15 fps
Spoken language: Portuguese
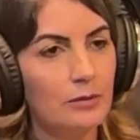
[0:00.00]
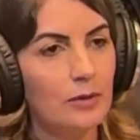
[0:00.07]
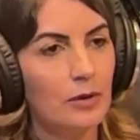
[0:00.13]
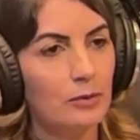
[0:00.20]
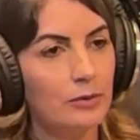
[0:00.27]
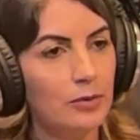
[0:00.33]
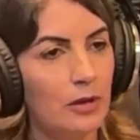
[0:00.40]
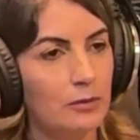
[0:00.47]

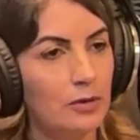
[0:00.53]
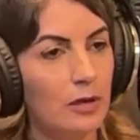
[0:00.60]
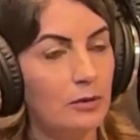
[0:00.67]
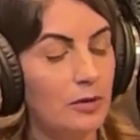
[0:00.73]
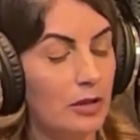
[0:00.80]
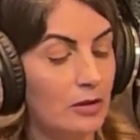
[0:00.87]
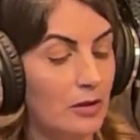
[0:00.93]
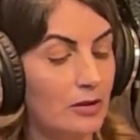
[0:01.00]
para a
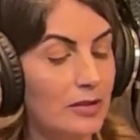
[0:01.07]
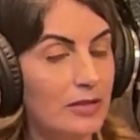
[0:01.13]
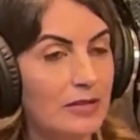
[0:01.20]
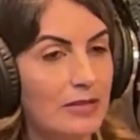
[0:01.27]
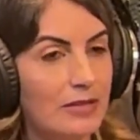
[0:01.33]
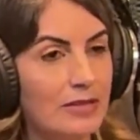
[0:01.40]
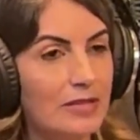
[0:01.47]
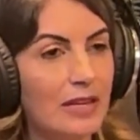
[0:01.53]
nossa
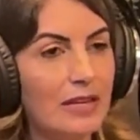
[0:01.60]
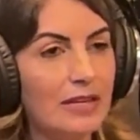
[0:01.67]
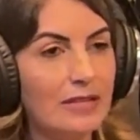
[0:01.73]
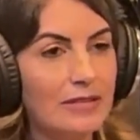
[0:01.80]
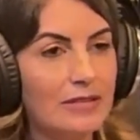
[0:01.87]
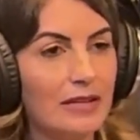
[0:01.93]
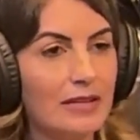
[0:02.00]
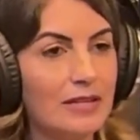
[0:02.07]

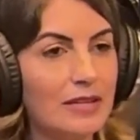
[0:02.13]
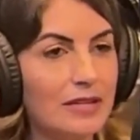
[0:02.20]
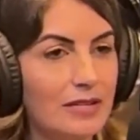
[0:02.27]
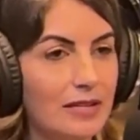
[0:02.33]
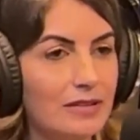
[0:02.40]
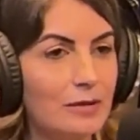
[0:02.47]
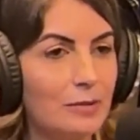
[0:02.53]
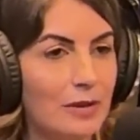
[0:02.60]
existência aqui
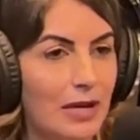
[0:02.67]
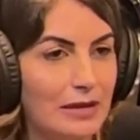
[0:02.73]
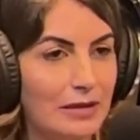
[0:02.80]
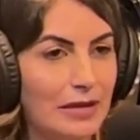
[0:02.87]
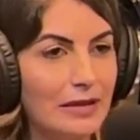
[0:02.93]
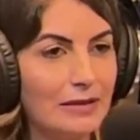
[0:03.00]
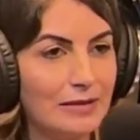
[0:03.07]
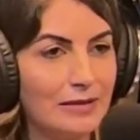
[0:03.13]
nesse
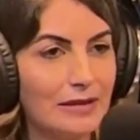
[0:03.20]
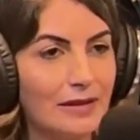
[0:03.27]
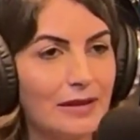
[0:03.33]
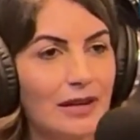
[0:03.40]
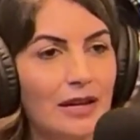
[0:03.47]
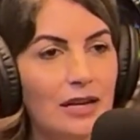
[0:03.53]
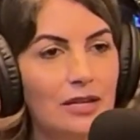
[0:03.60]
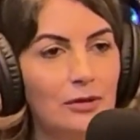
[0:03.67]
planeta
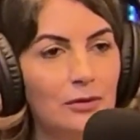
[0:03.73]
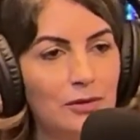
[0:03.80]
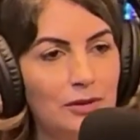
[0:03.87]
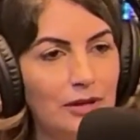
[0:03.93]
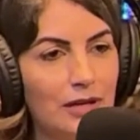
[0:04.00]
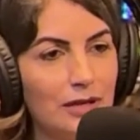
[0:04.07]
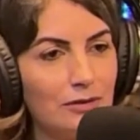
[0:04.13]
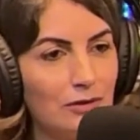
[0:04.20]
e
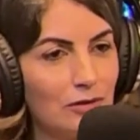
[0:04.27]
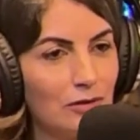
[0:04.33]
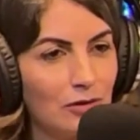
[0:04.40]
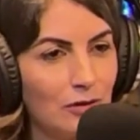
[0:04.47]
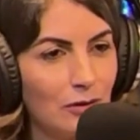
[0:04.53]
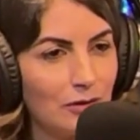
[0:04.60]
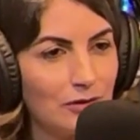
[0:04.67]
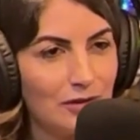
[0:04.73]
cuidando de
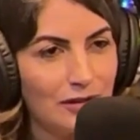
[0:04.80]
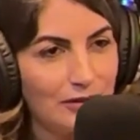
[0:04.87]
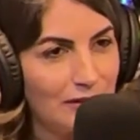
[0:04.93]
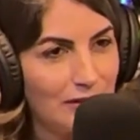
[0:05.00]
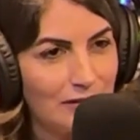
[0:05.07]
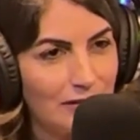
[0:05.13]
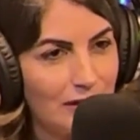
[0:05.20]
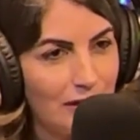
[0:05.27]
todos
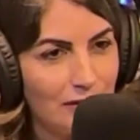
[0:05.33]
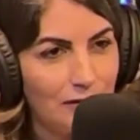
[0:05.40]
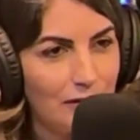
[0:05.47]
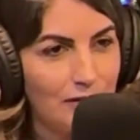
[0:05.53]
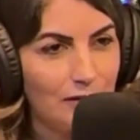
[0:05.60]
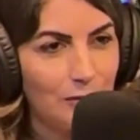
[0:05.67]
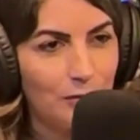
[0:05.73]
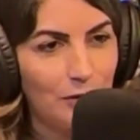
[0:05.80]
esses níveis
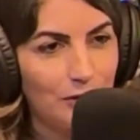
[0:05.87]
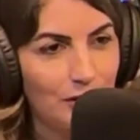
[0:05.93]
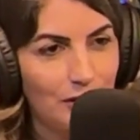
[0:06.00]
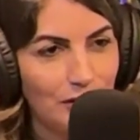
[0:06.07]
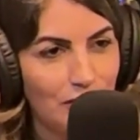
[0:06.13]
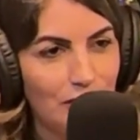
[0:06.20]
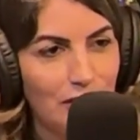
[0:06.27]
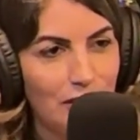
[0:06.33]

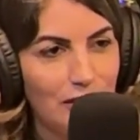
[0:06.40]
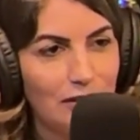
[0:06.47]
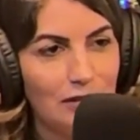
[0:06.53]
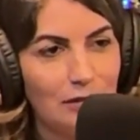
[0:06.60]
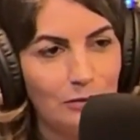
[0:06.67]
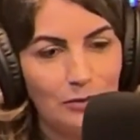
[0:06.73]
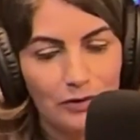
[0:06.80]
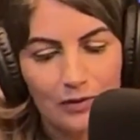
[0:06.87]

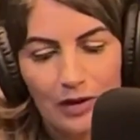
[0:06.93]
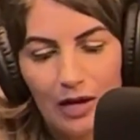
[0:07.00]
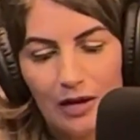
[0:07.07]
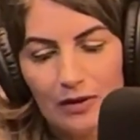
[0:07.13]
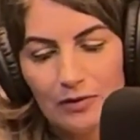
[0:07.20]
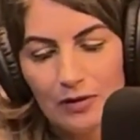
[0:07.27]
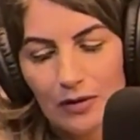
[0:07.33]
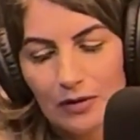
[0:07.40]
importantíssimos,
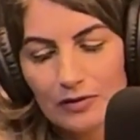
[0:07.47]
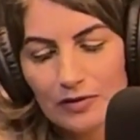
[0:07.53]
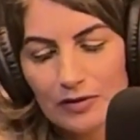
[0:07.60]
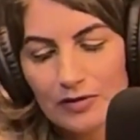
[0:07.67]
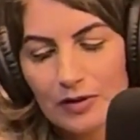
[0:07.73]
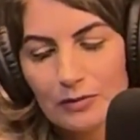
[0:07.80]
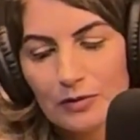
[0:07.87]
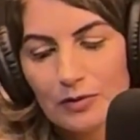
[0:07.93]
nós
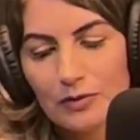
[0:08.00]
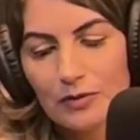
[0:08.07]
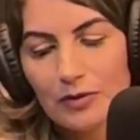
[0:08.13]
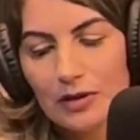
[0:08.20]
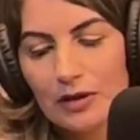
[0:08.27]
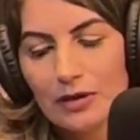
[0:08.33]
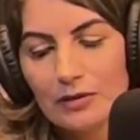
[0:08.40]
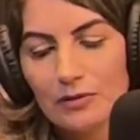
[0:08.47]
estamos
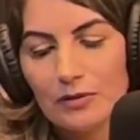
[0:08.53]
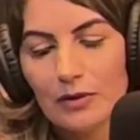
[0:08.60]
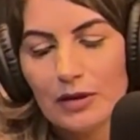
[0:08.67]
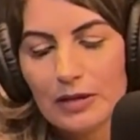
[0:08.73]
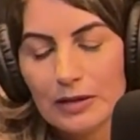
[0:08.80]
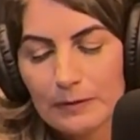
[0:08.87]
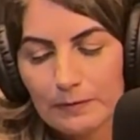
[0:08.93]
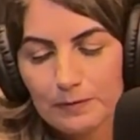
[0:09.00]
cuidando
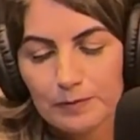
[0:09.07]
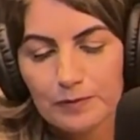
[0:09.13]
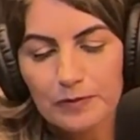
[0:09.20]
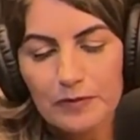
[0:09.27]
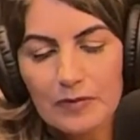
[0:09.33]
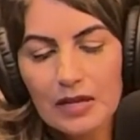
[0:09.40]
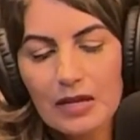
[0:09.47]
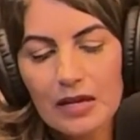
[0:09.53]
aí
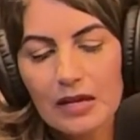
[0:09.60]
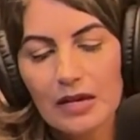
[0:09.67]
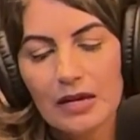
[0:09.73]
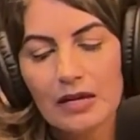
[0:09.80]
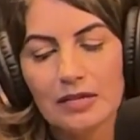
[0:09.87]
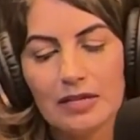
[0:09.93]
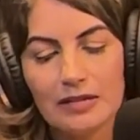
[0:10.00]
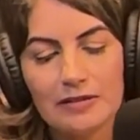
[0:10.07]
é,
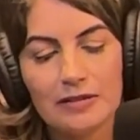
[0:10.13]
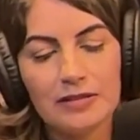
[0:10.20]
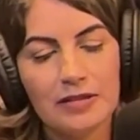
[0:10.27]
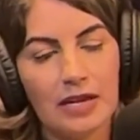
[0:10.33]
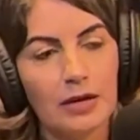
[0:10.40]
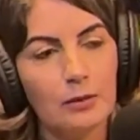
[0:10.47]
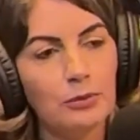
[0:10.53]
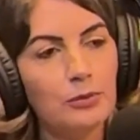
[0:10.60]
desse
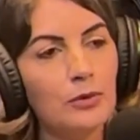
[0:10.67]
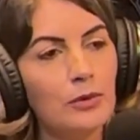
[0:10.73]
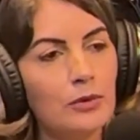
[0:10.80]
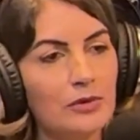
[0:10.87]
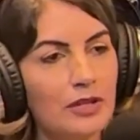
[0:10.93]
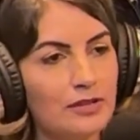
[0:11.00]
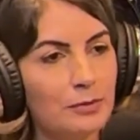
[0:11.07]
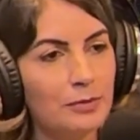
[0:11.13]
tempo,
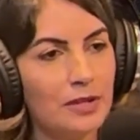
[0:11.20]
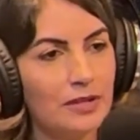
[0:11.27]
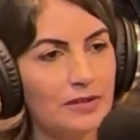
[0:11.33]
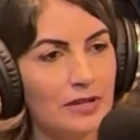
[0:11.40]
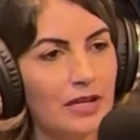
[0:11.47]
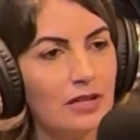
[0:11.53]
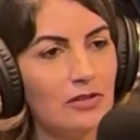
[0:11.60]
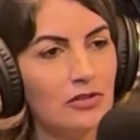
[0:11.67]
desse
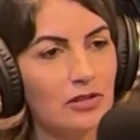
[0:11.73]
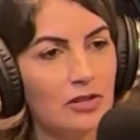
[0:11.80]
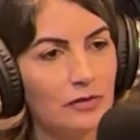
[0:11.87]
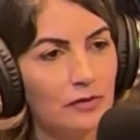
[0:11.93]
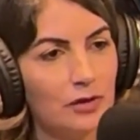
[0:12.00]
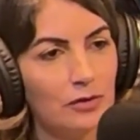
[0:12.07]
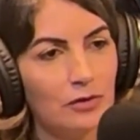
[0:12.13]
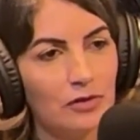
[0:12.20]
presente que foi
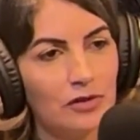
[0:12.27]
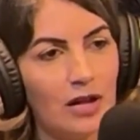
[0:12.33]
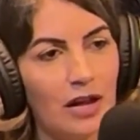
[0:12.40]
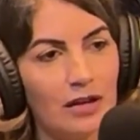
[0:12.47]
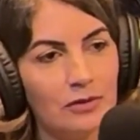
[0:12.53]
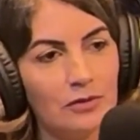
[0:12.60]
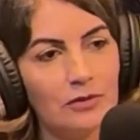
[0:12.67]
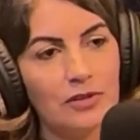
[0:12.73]
nos
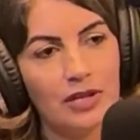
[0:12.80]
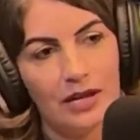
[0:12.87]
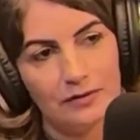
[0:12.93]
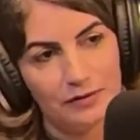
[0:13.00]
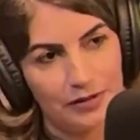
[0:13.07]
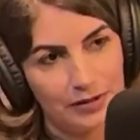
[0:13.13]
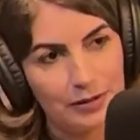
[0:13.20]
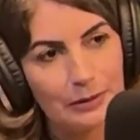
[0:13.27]
dado, que é a
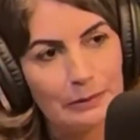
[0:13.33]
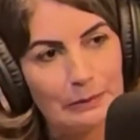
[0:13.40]
vida.